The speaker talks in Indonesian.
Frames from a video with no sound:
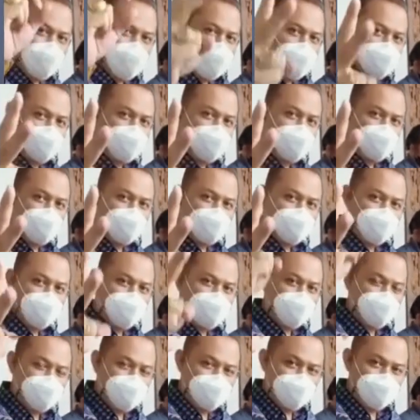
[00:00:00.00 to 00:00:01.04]
anti
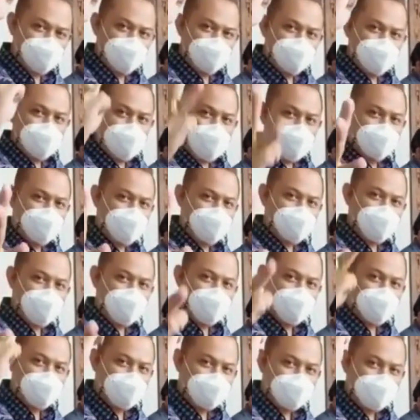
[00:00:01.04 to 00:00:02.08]
cukur, anti
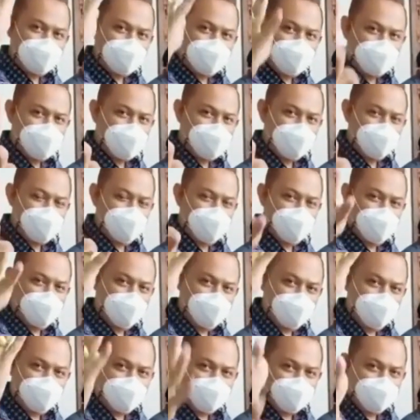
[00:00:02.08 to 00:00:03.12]
panas, keris
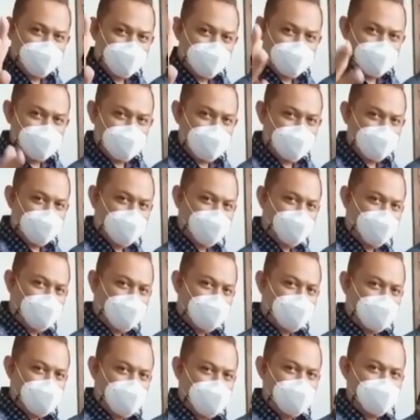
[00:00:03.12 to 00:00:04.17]
berdiri, cungpet dan kampung
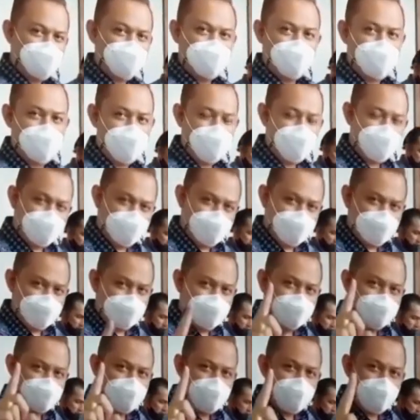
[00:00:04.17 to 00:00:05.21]
macan. Ya,
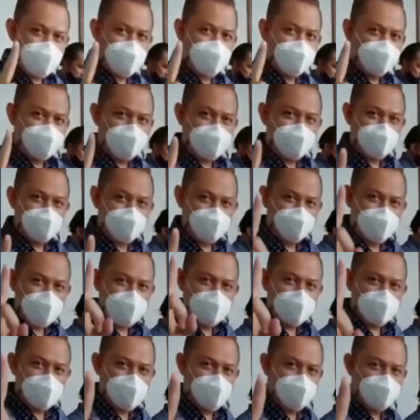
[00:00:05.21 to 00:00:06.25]
saya Irfan menunggu
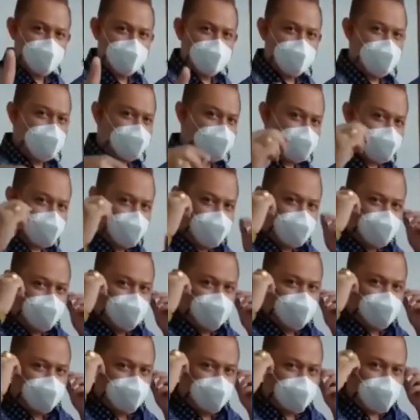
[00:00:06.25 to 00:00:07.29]
anda di Yogyakarta.
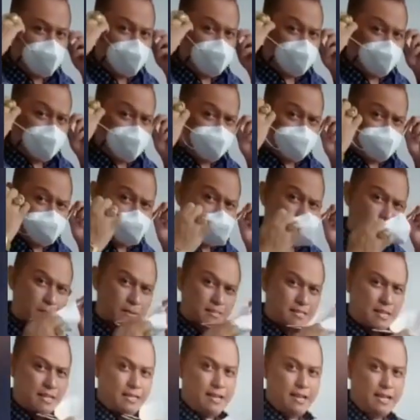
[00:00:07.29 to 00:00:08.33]
Ya, bagi
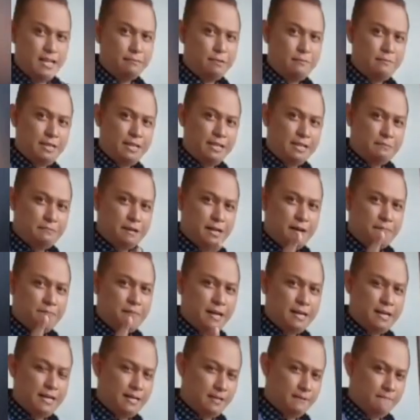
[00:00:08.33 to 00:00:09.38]
siapa saja yang memiliki
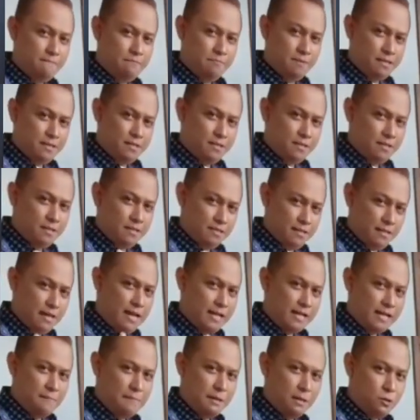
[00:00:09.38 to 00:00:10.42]
barang valid,
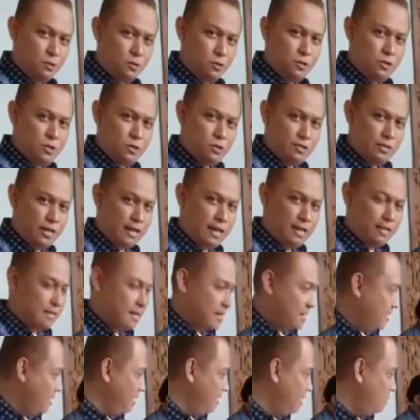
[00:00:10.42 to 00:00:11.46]
ya kami tunggu di
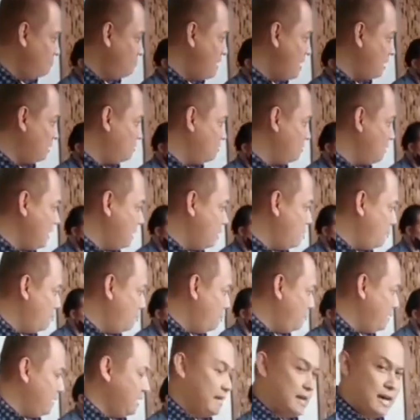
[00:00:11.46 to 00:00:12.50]
Yogyakarta. Ini uang tunai
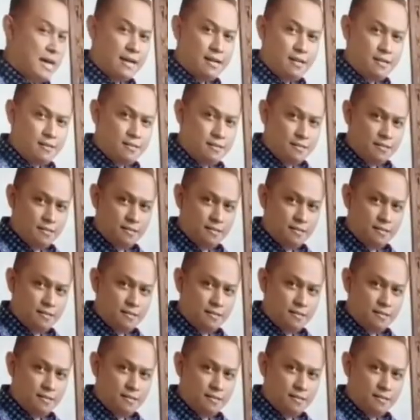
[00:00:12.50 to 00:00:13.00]
20 miliar.